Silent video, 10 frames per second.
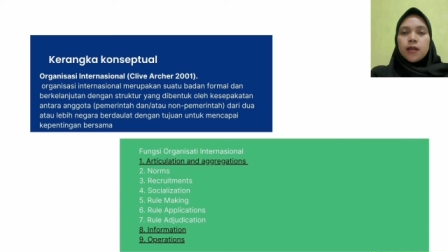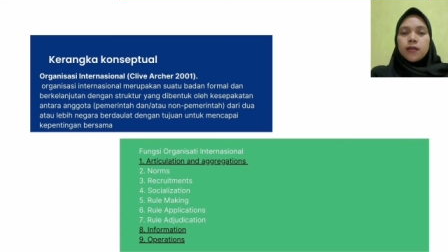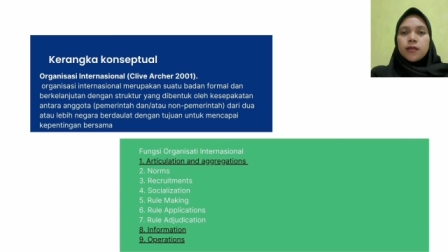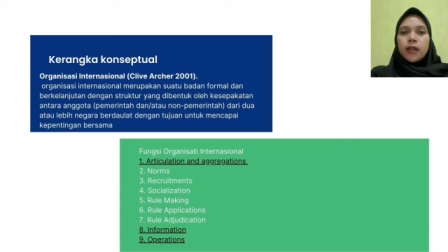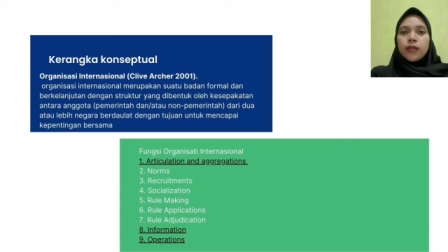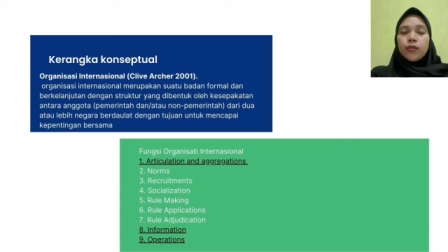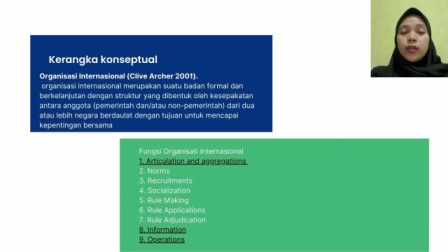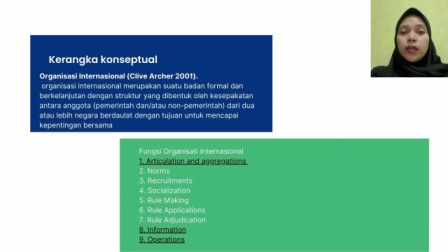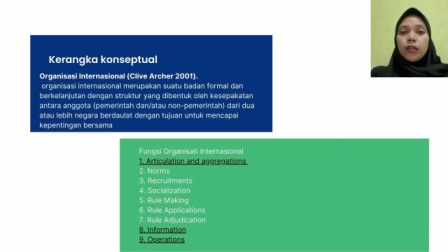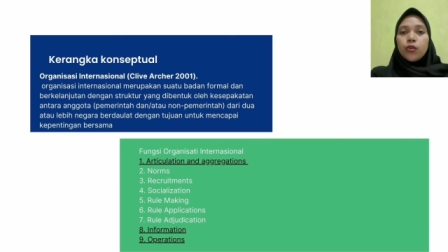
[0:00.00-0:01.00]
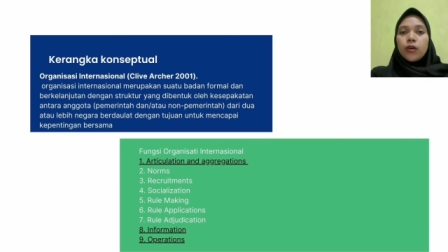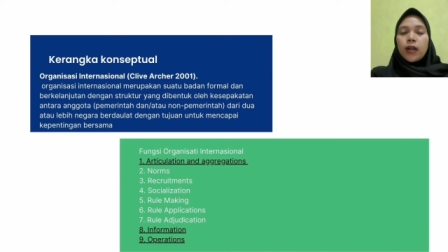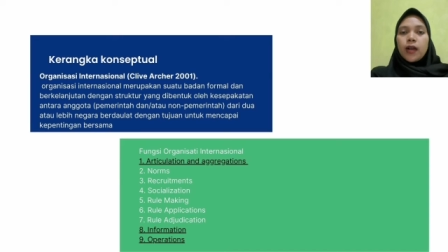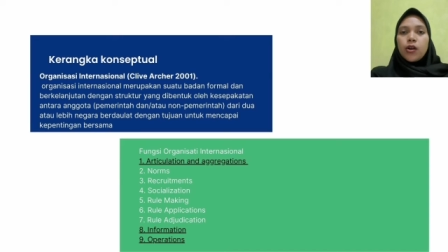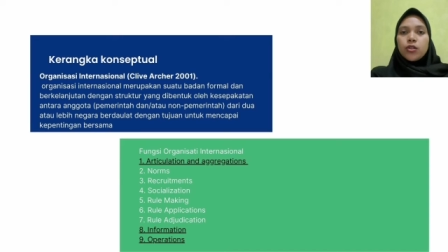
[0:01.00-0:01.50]
Selanjutnya yaitu
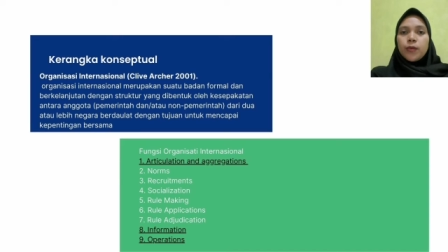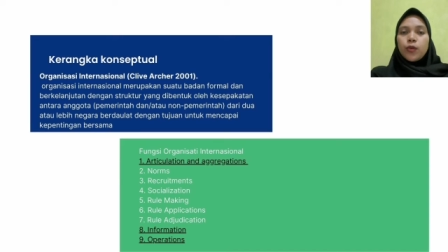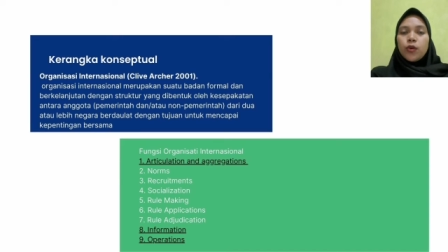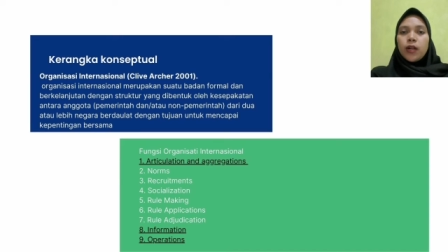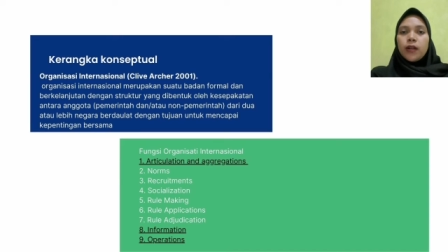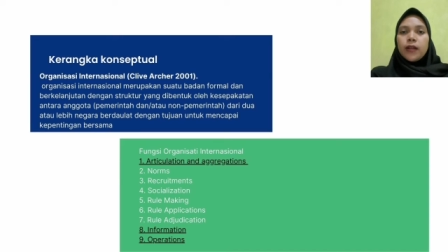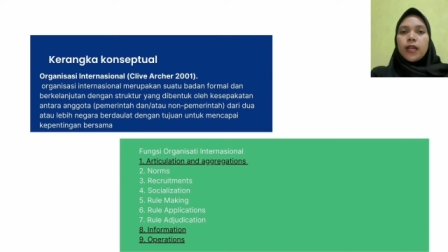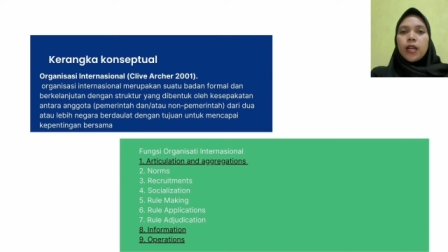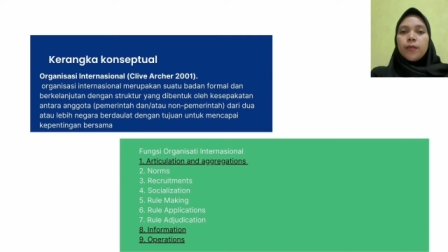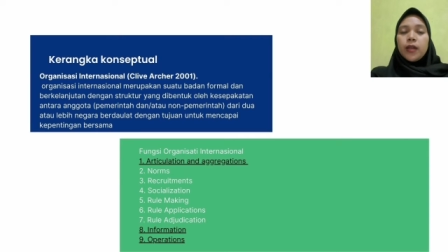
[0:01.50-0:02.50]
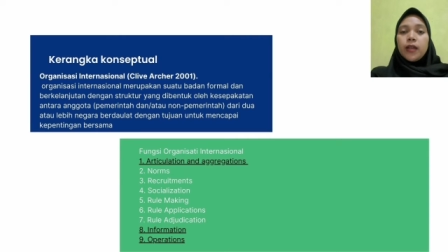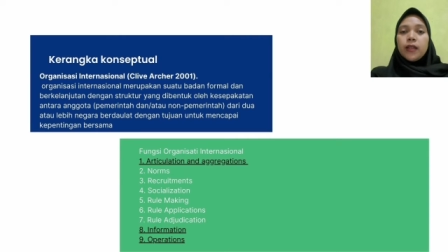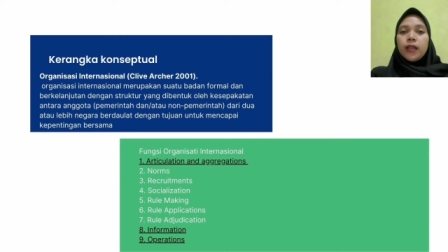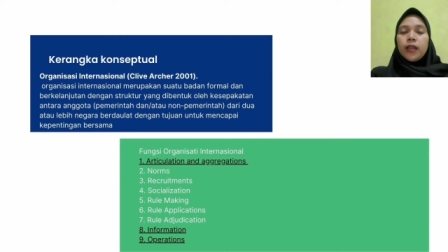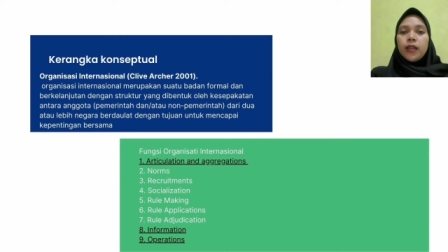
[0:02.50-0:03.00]
kerangka konseptual. Dalam
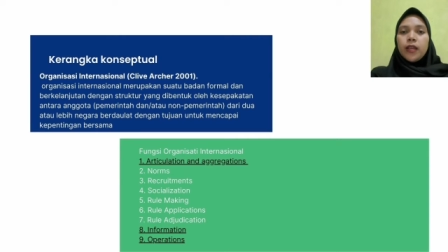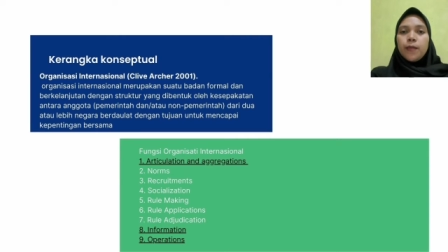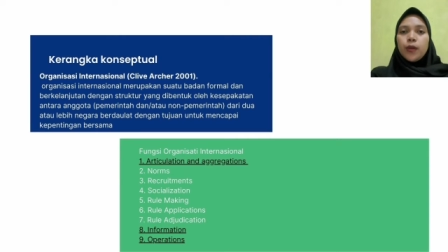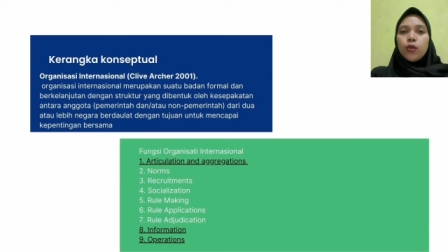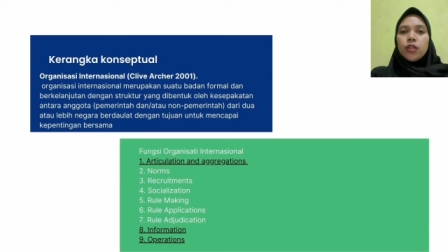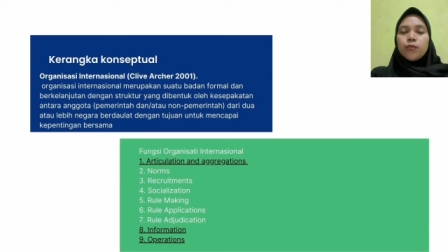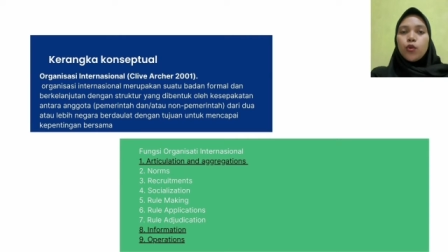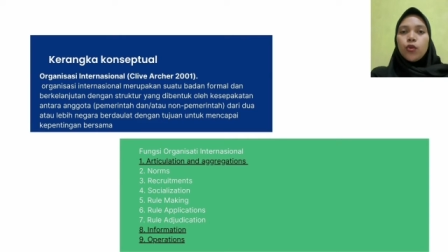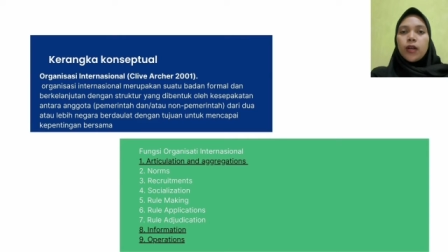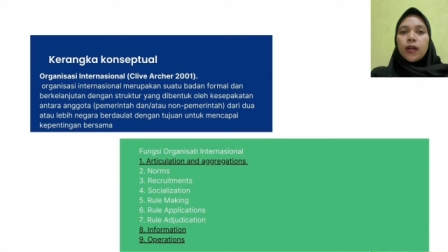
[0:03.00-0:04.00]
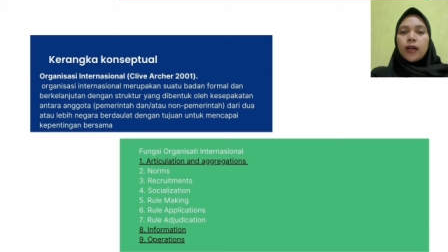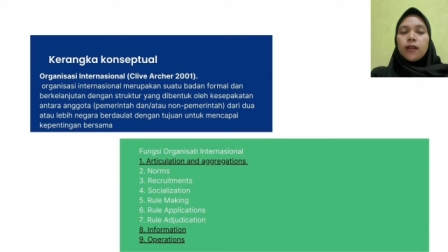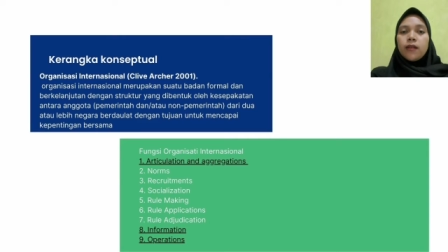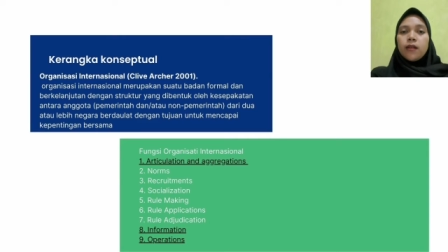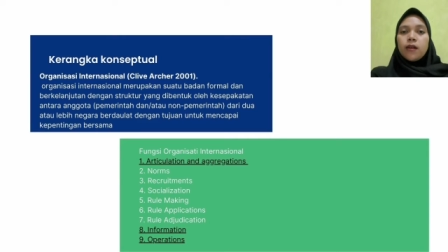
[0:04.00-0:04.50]
penelitian ini, penulis menggunakan
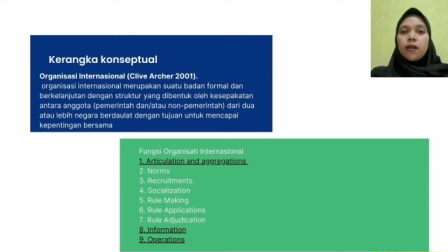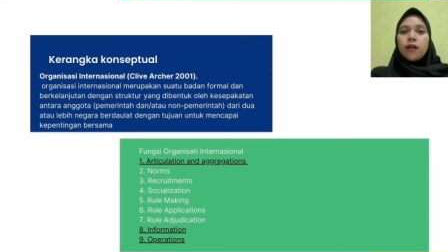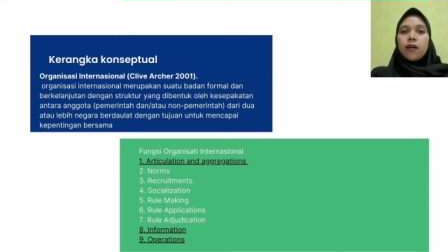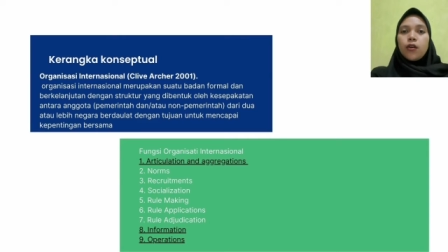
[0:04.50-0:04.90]
uh,